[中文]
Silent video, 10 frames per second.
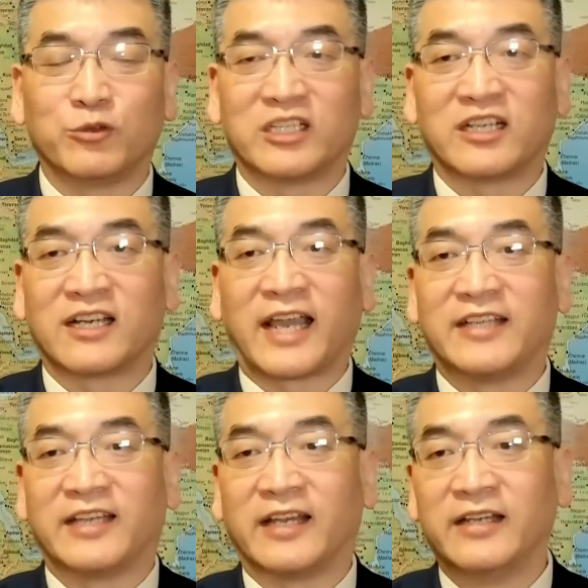对这个
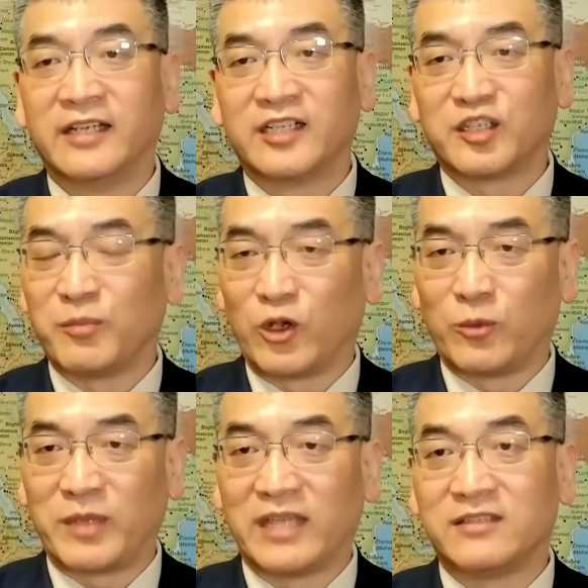概念是没有
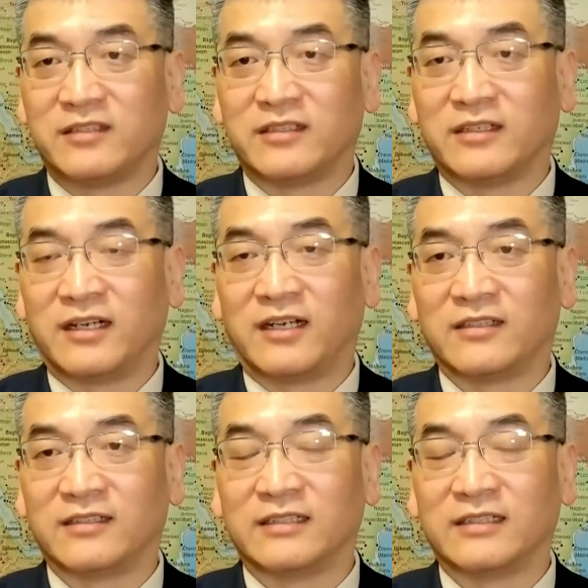边际的啊。